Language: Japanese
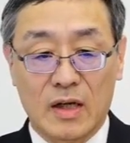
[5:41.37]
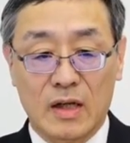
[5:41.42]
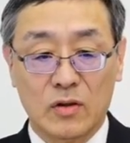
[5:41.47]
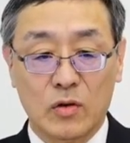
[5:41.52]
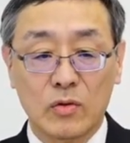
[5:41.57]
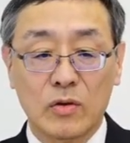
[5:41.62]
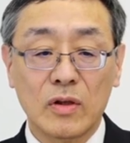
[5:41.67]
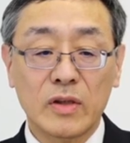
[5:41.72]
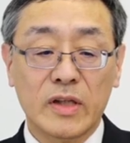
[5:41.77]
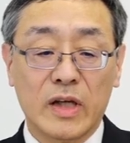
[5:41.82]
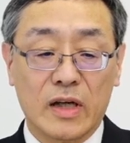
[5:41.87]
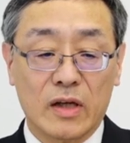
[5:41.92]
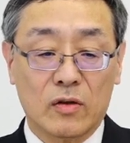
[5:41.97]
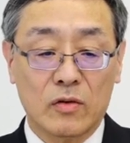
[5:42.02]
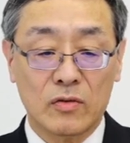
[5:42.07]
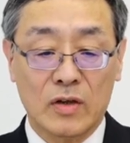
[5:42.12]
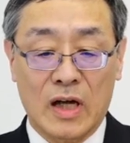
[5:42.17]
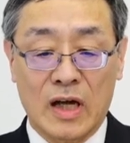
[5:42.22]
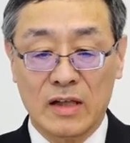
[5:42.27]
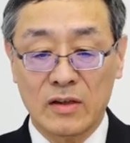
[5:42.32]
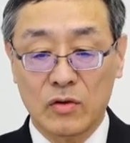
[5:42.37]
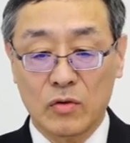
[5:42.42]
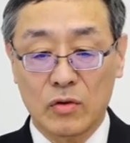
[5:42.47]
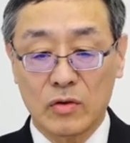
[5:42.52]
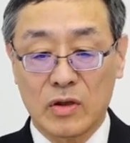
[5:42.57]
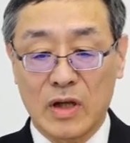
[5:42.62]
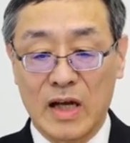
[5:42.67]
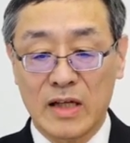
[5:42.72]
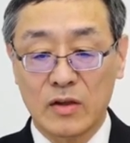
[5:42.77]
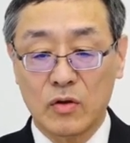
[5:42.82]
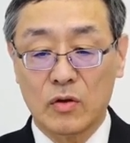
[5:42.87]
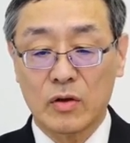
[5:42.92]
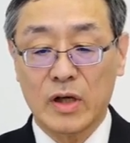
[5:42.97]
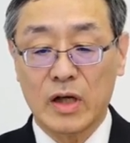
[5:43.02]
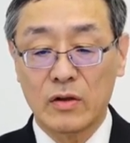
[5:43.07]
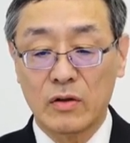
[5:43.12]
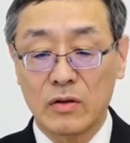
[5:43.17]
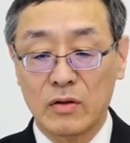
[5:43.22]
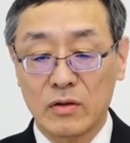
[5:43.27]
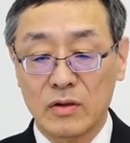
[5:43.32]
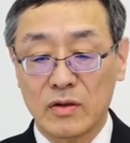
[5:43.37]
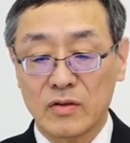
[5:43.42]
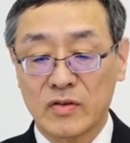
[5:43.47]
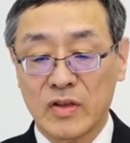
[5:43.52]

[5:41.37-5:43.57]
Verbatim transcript: 特にこの半導体における